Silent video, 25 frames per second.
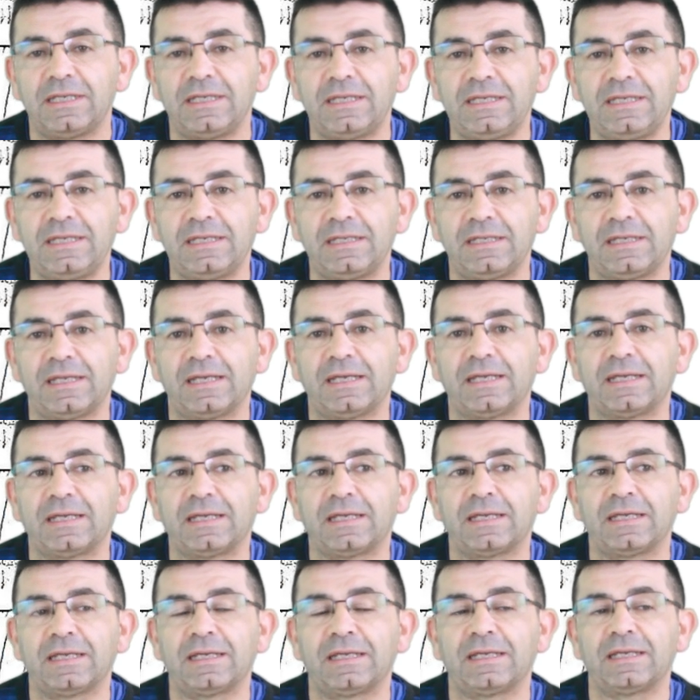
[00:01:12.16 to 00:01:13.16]
Y
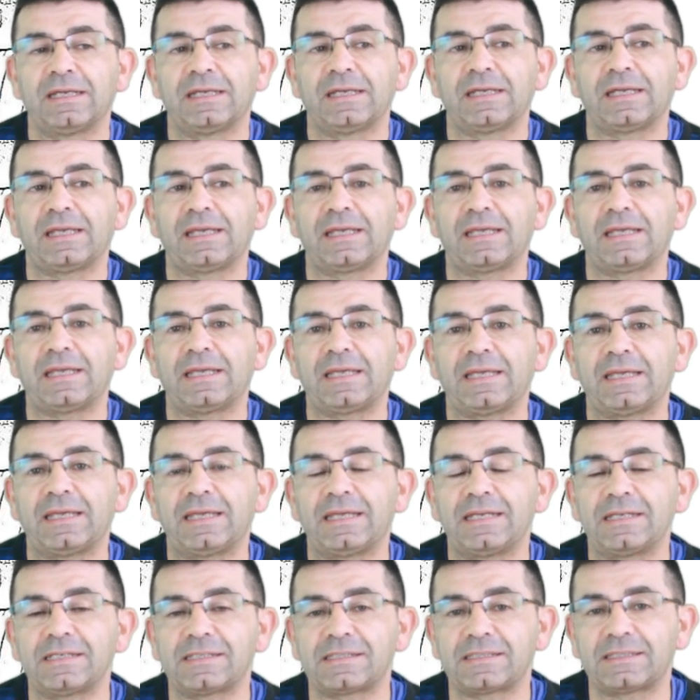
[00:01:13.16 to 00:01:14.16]
eh,
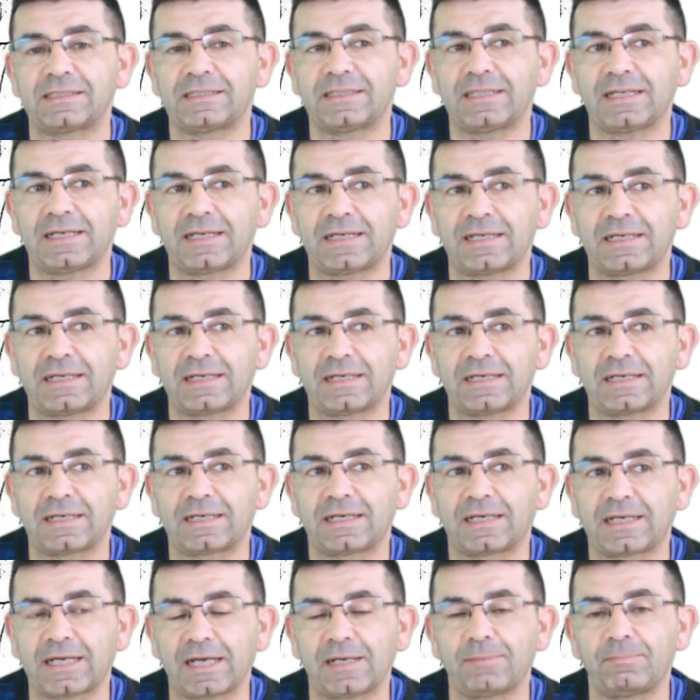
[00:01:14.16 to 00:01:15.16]

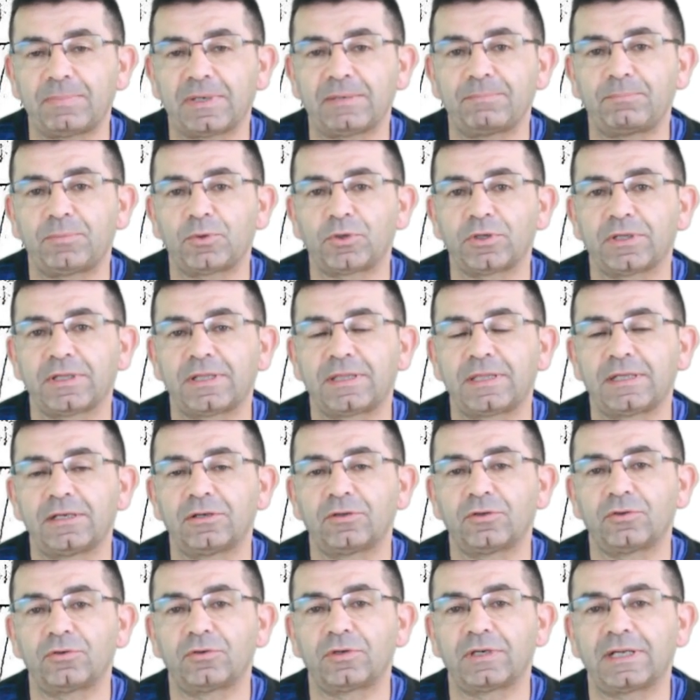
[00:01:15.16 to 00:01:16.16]
esta capa, por
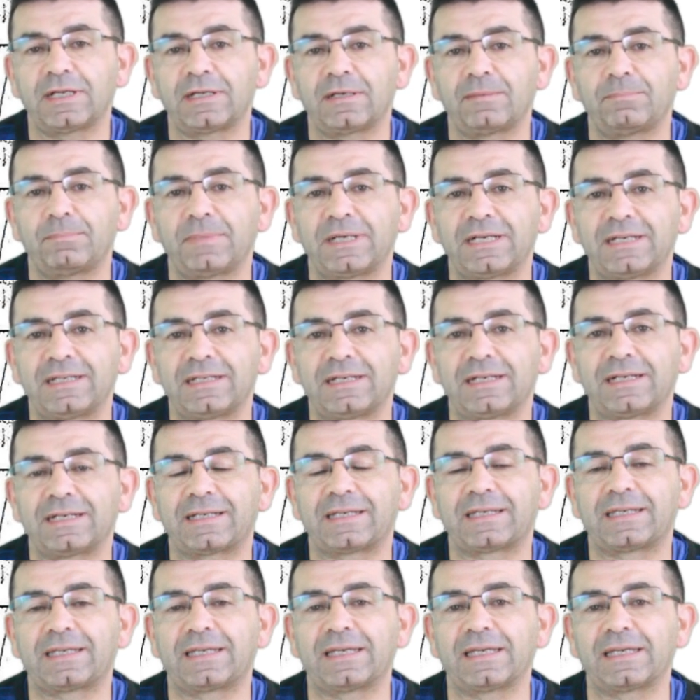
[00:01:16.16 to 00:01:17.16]
decirlo de una
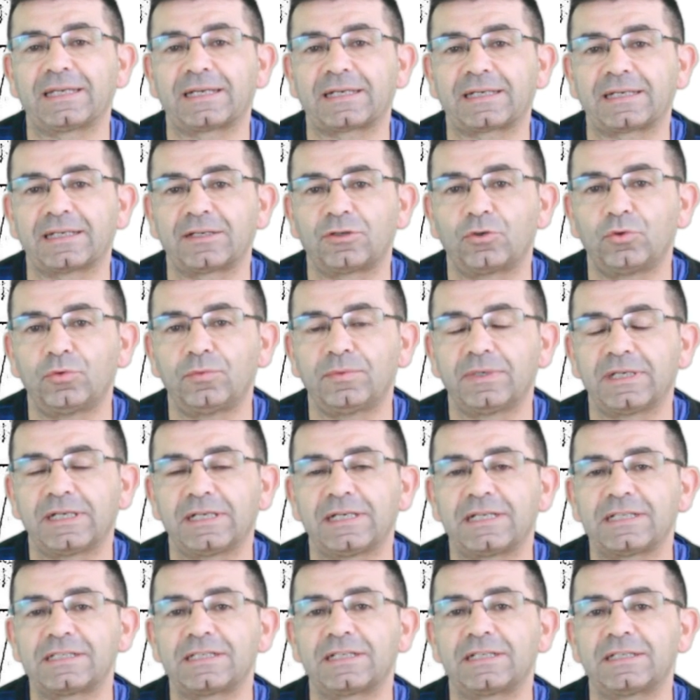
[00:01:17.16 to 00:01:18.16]
manera, que recubre
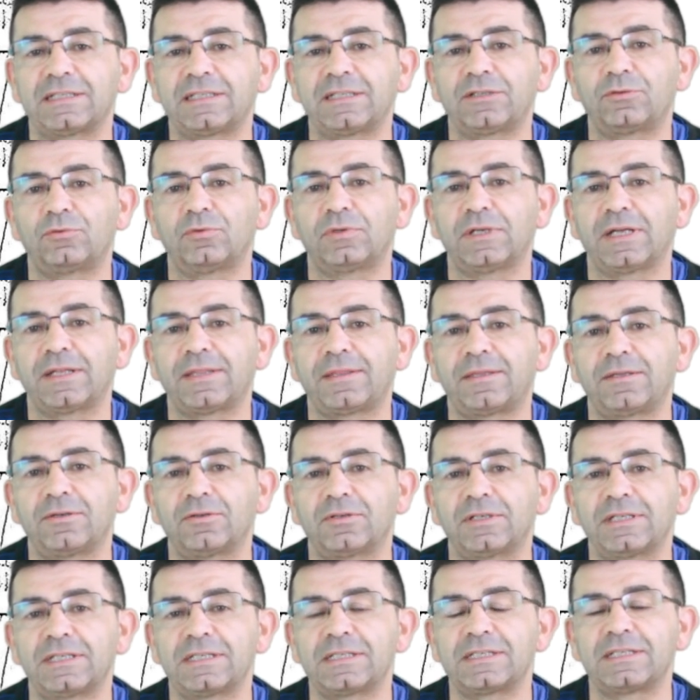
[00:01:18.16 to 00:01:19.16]
las
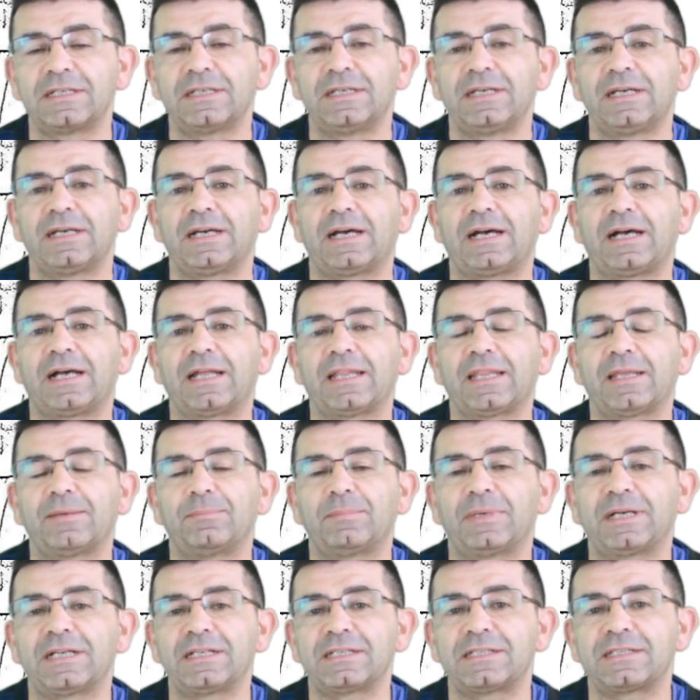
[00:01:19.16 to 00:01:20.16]
articulaciones,
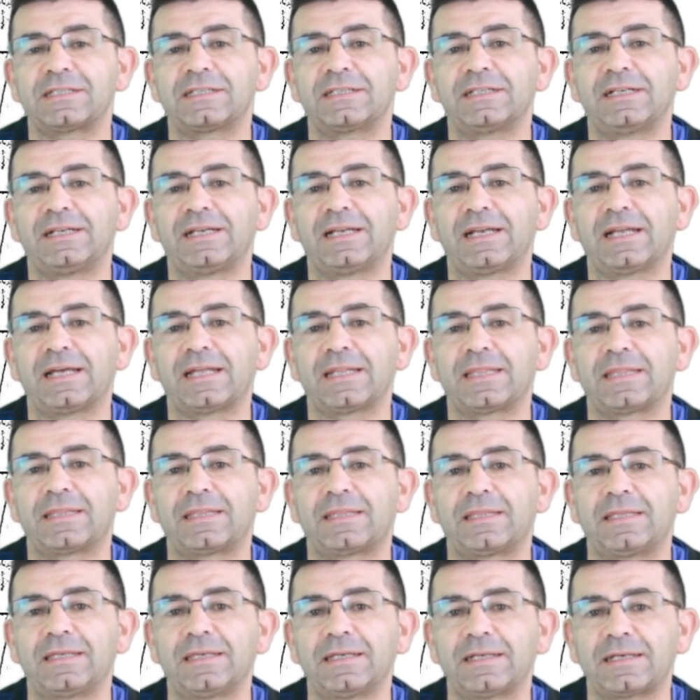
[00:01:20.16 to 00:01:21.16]
además la
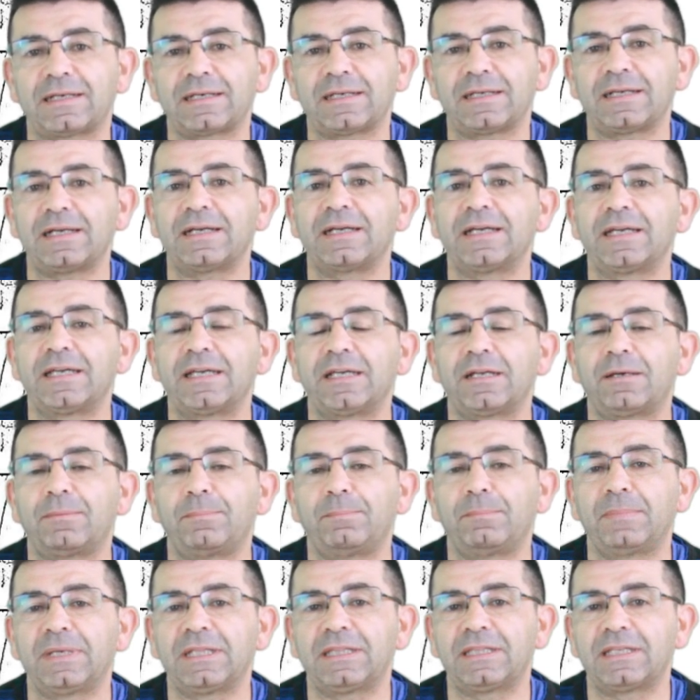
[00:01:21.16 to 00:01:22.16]
cierra
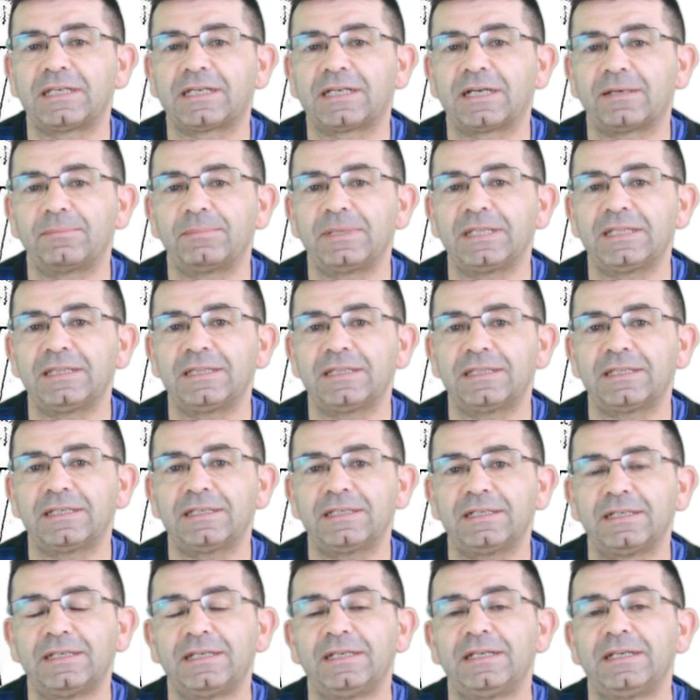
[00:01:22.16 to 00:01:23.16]

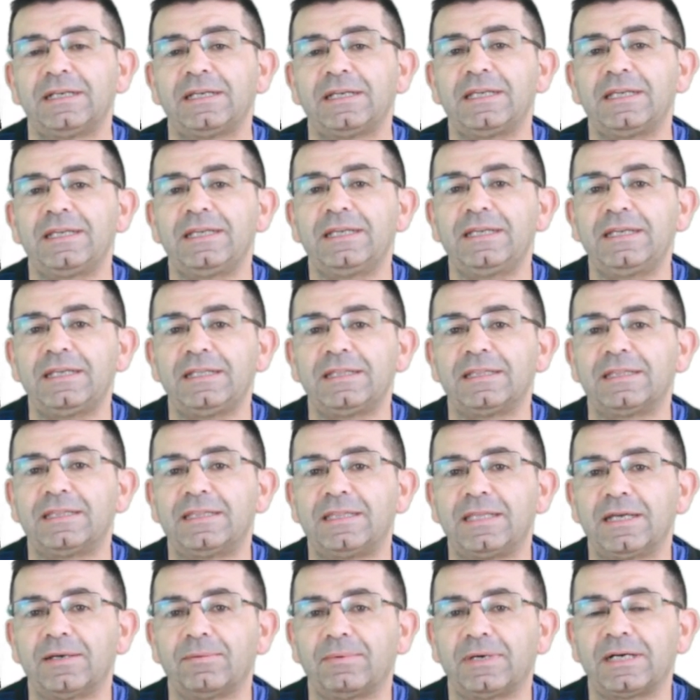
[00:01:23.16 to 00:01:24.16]
herméticamente
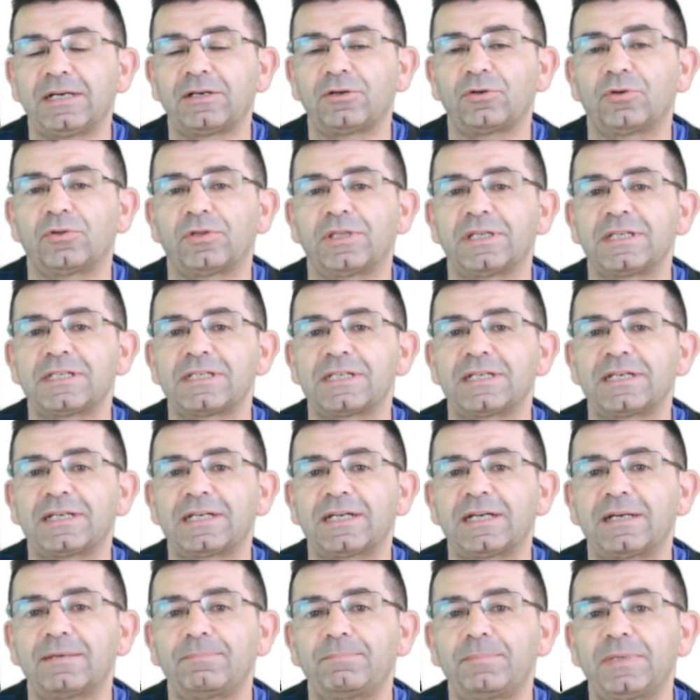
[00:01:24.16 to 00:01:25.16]
y debajo de
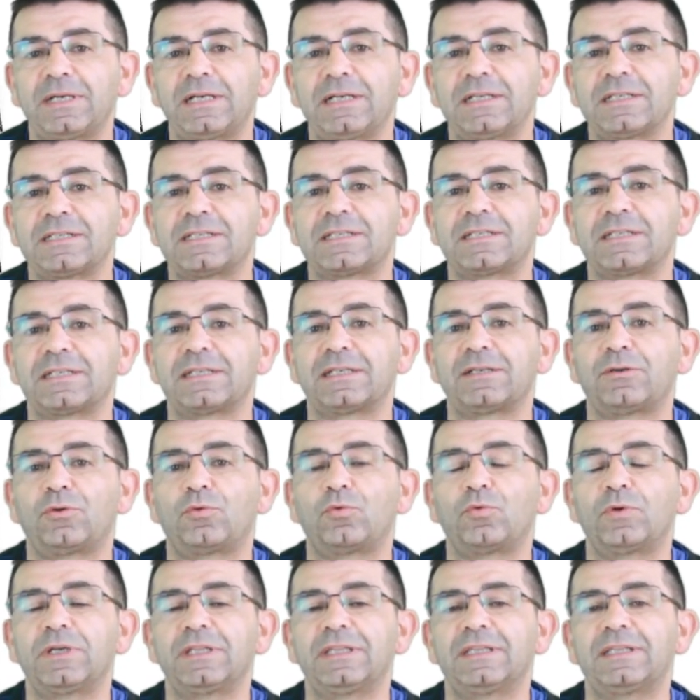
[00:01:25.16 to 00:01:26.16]
esa capa se
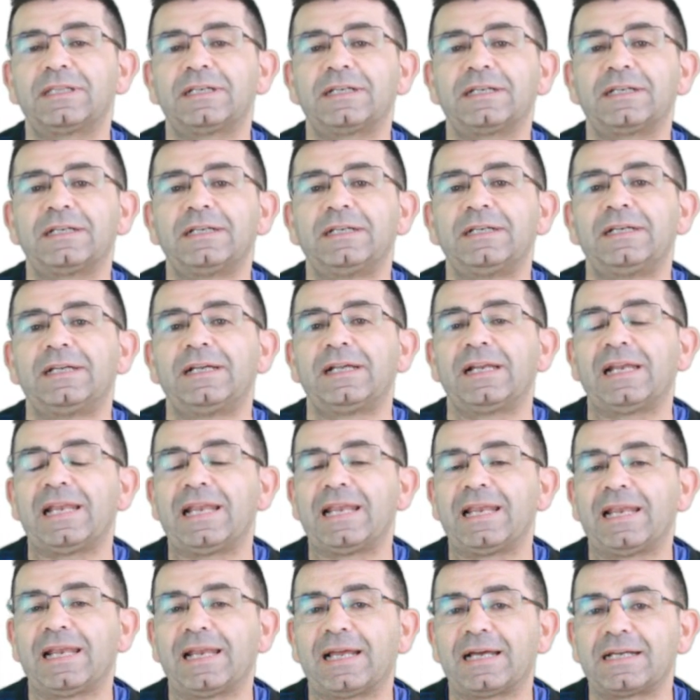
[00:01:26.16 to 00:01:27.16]
encuentra
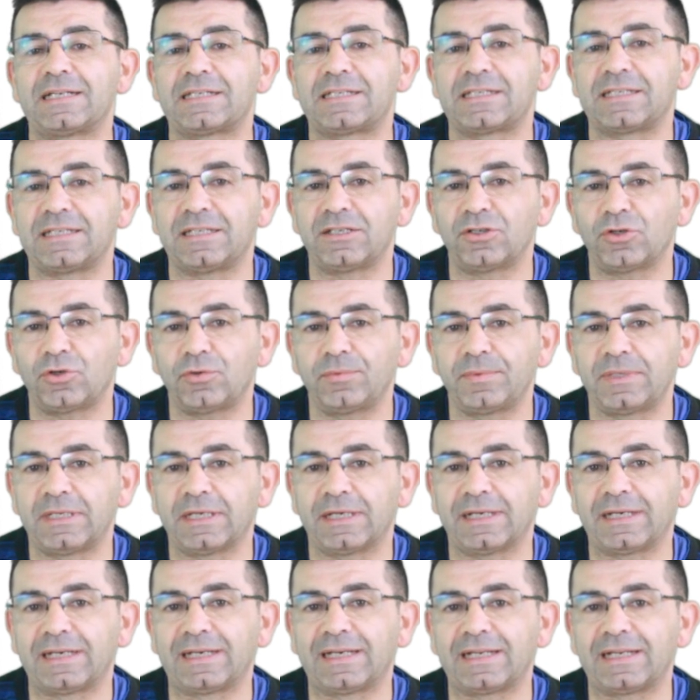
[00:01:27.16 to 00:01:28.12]
la sinovia.